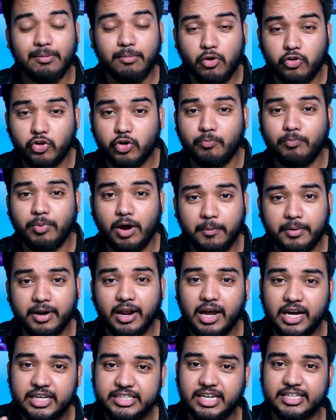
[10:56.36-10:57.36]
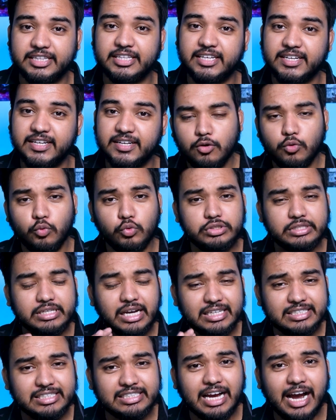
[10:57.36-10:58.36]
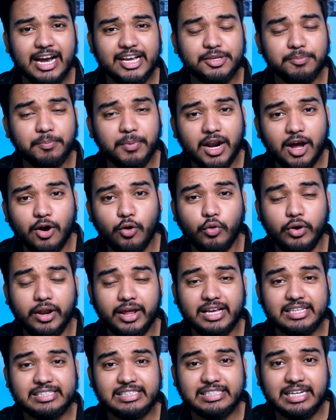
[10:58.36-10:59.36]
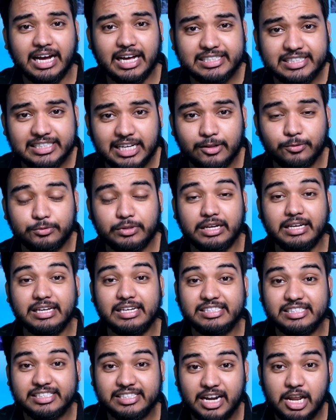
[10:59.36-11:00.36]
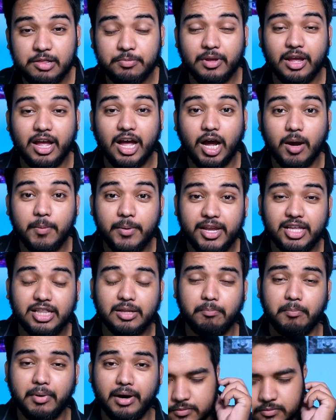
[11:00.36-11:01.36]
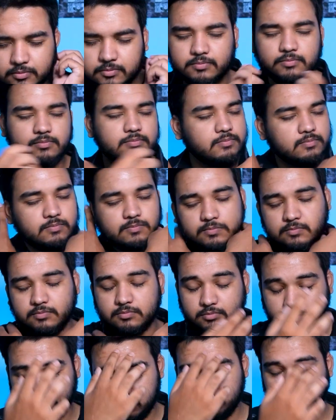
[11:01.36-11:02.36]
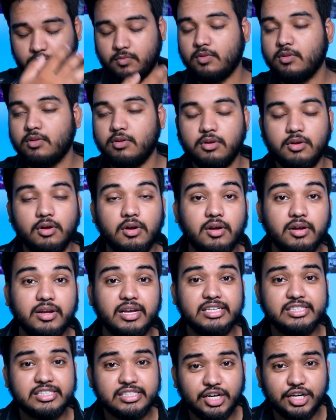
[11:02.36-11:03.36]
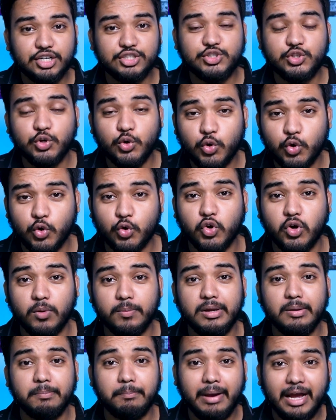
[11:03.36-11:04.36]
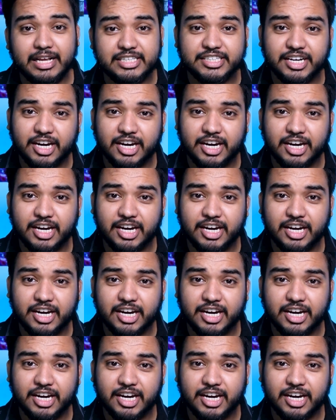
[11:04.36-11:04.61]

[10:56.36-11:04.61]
अमाउंट ऑफ पावर आ जाती है उसका साइज बड़ा होने के साथ साथ उसका स्ट्रेंथ भी काफी ज्यादा बड़ा है इतना ज्यादा बड़ा कि सर जोरो को भी मैच